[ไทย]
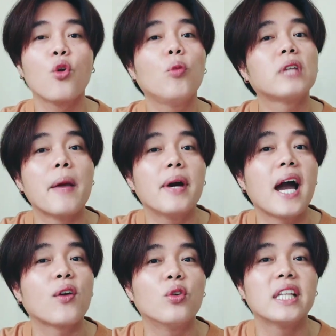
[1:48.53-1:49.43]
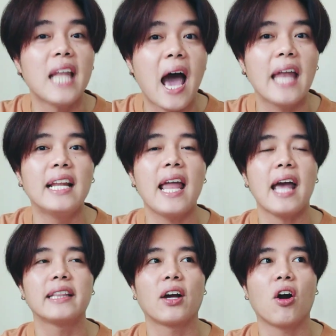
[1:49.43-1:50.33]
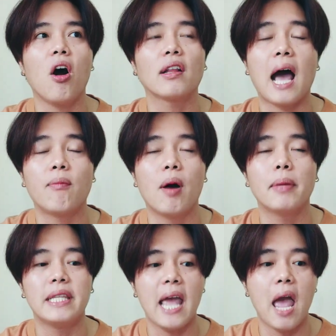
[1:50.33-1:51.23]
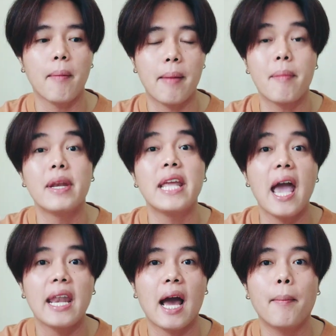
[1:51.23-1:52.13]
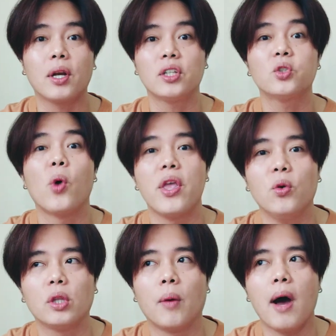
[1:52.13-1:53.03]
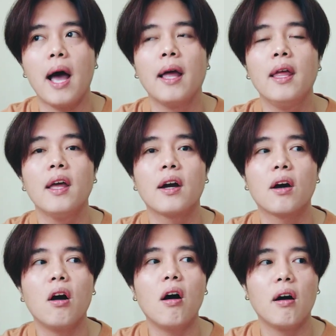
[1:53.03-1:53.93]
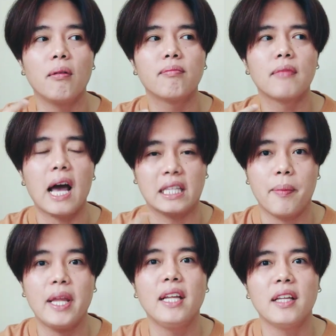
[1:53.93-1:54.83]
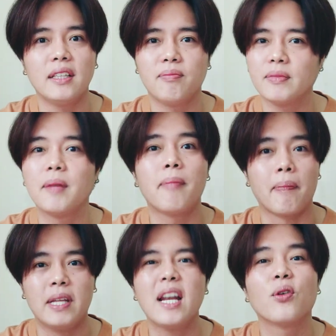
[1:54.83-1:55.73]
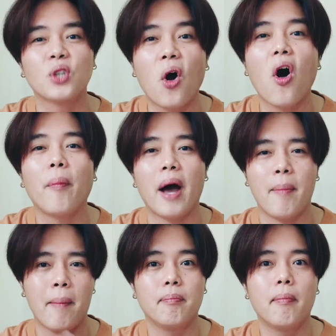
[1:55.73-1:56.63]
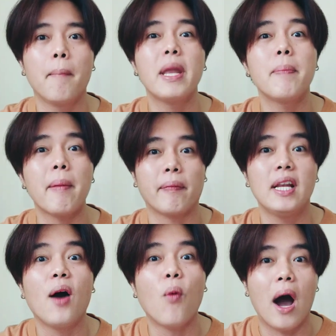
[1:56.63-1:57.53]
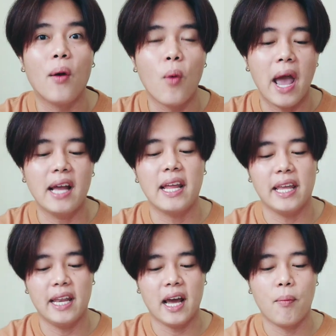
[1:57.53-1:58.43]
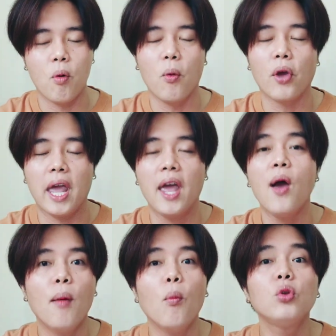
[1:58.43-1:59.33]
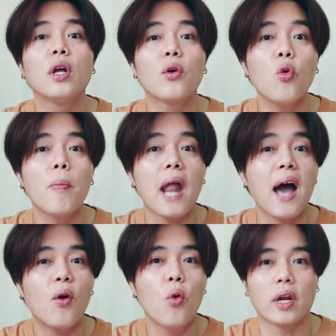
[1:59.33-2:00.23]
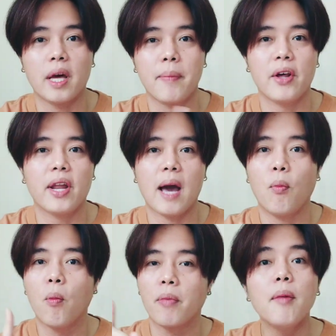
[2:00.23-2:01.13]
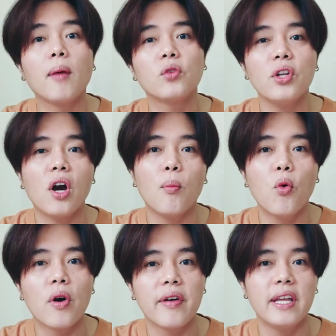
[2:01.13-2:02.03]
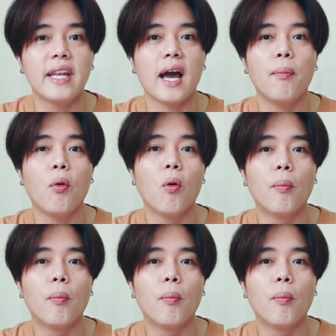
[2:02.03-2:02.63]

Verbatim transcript: รูปใช้เพื่อการโฆษณาแล้วแหละแต่ก็ถามว่ามันแย่ไหมมันไม่ได้แย่นะครับมันก็สวยอยู่แต่ว่าก็อาจจะไม่แบบที่เราชอบไม่ได้เป็นแบบที่เราหวังไว้อะไรเงี้ยนะครับผมโอเคพูดถึงรูปร่างขวดกันไปแล้วนะครับผมน้ำหอมตัวนี้ของบูลการีนะครับผ